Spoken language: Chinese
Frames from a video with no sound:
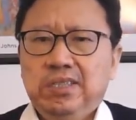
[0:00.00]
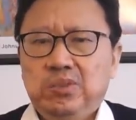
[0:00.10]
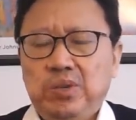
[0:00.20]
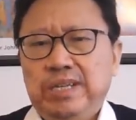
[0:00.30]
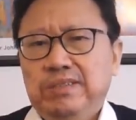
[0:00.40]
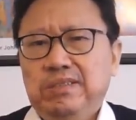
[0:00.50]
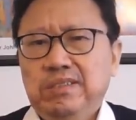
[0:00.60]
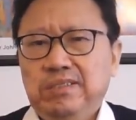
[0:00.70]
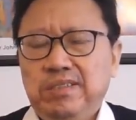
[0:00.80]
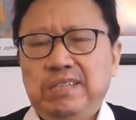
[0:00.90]
所以
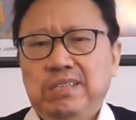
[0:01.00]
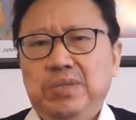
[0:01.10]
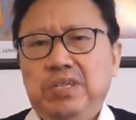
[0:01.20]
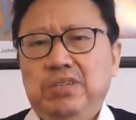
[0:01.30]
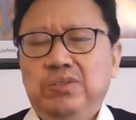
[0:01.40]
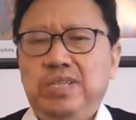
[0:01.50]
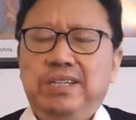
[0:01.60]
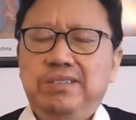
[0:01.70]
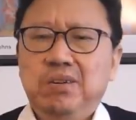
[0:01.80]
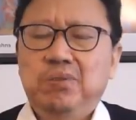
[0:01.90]
实际上，这位教授讲了
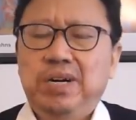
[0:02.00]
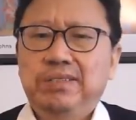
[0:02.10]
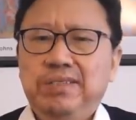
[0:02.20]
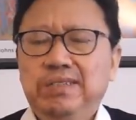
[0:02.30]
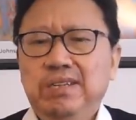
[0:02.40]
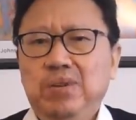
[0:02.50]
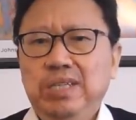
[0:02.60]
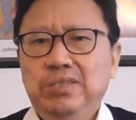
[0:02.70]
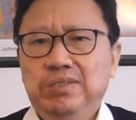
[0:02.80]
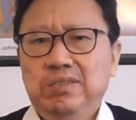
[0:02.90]
真话。这个真话
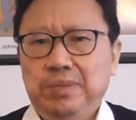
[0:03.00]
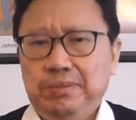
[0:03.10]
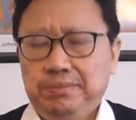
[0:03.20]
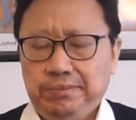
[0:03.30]
就是什么？